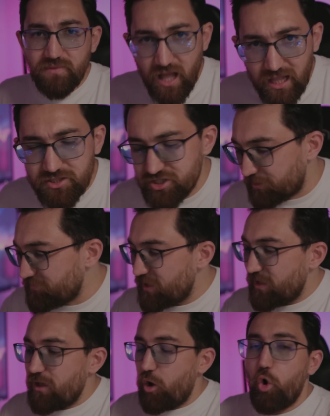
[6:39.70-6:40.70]
alacağım.
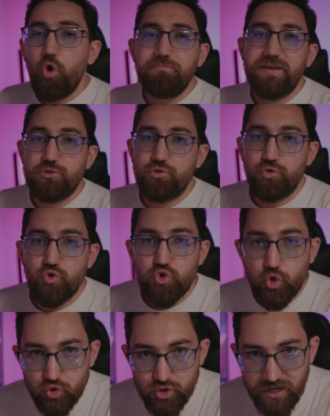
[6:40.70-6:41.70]
15 soruyu
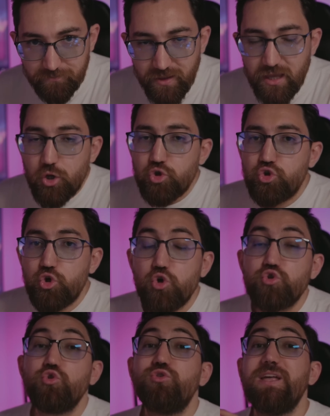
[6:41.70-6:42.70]
çözeceğim.
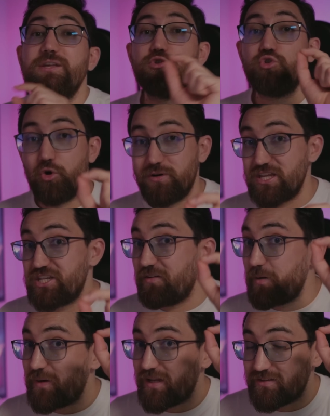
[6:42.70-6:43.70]
Çözdükten sonra
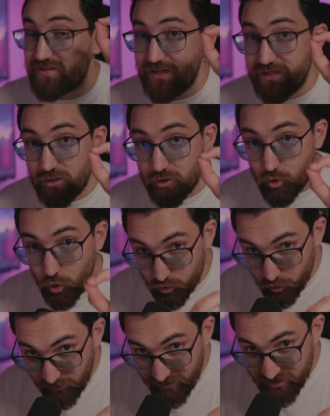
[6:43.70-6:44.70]
cevap anahtarlarını
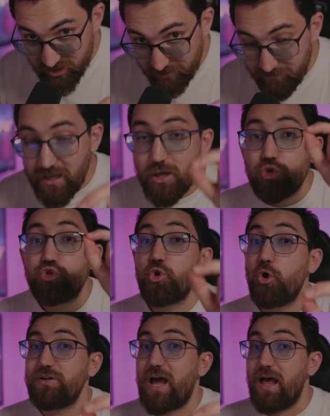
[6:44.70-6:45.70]
kontrol edeceğim.
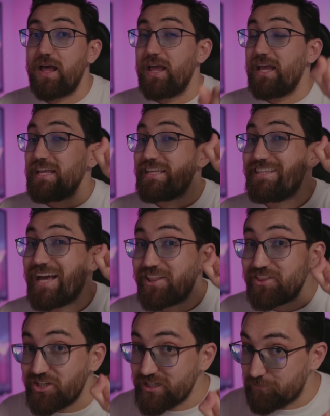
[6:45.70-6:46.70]
Sonra
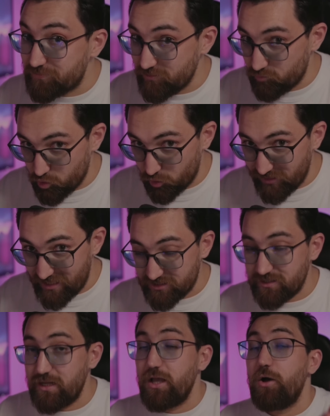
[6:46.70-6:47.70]
yanlış yaptığım sorular,
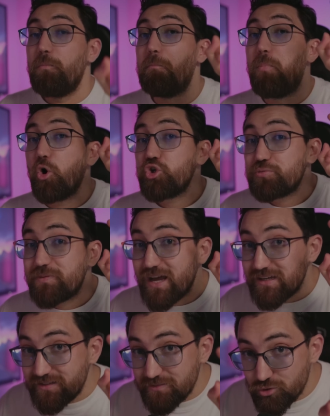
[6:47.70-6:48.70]
boş
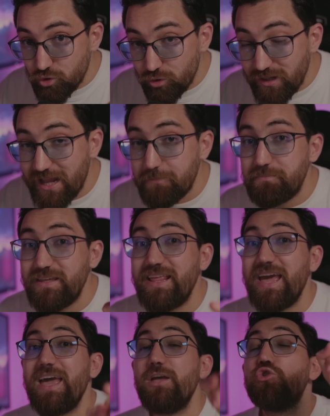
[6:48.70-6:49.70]
bıraktığım sorular bir
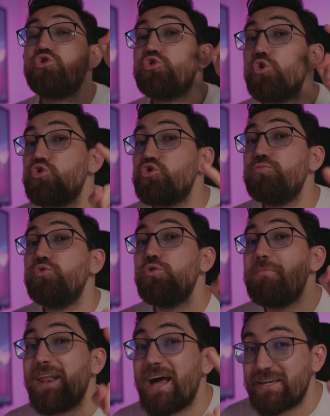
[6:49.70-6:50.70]
de çözümünü
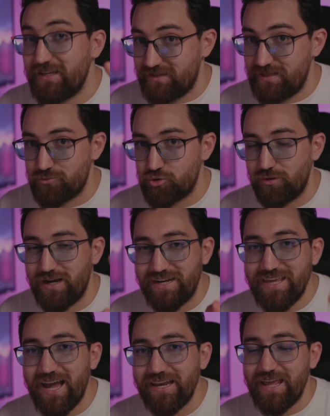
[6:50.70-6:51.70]
merak ettiğim sorular.
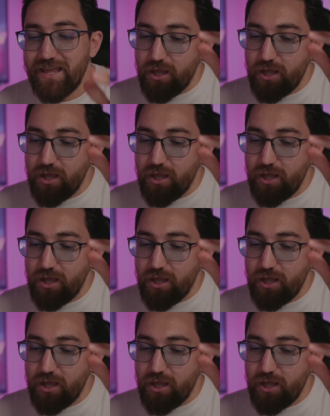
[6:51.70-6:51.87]
Yani